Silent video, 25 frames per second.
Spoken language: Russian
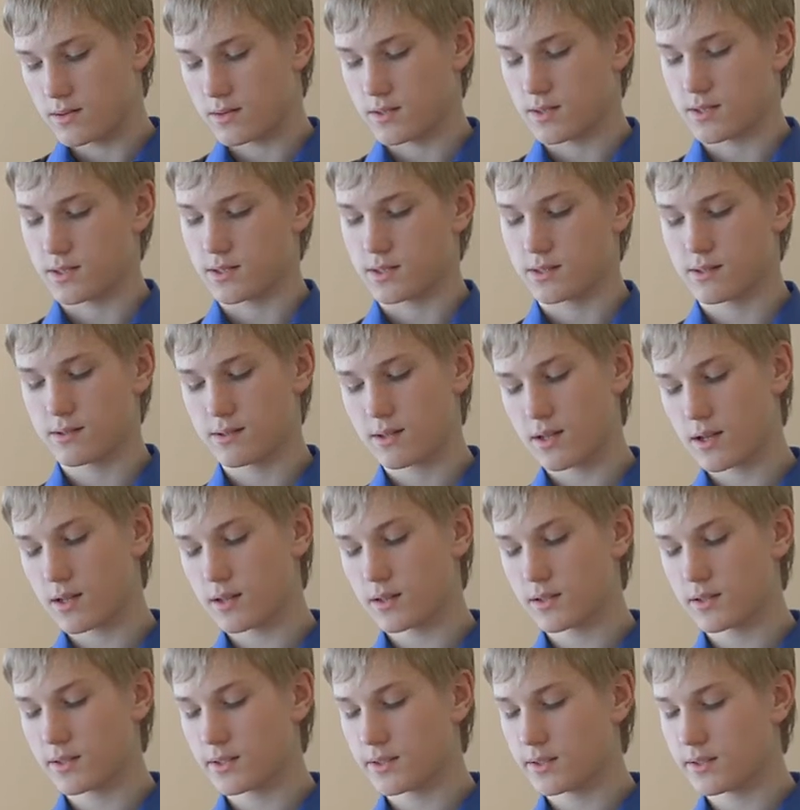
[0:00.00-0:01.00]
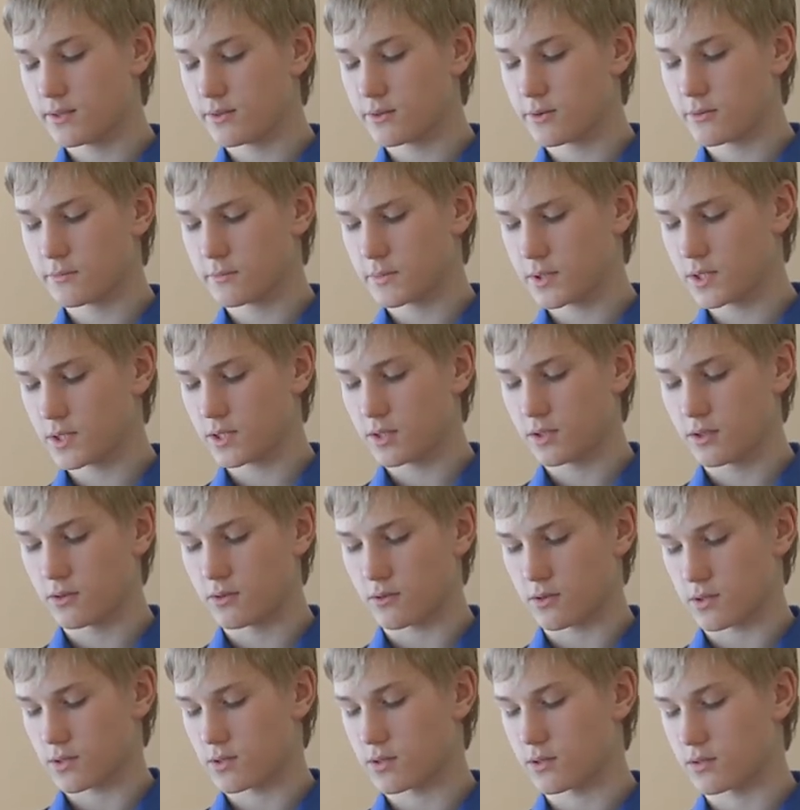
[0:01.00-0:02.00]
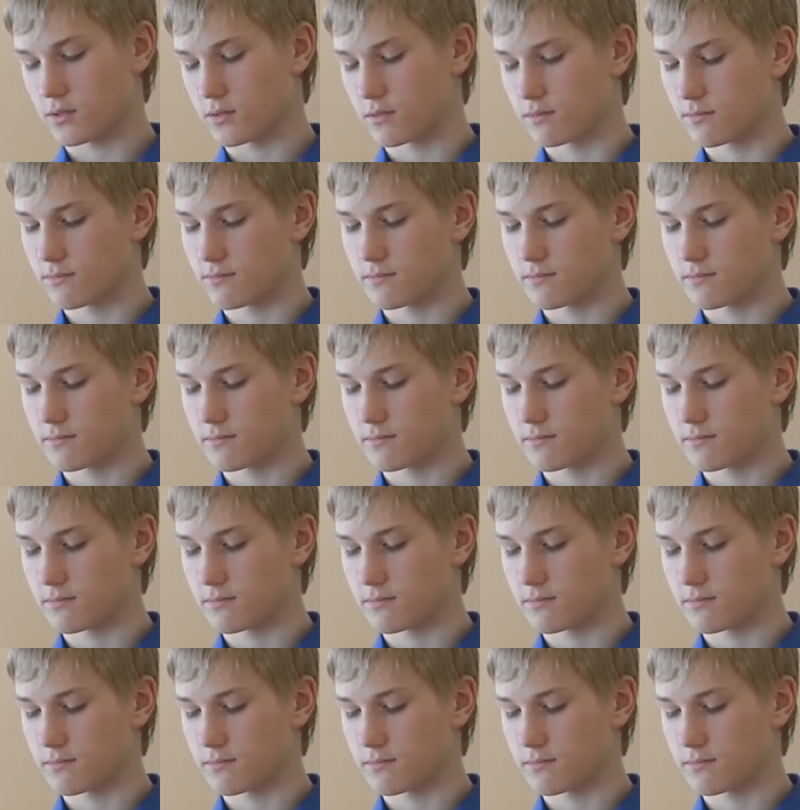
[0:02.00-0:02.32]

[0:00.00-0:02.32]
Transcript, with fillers: Отсталые темные горцы.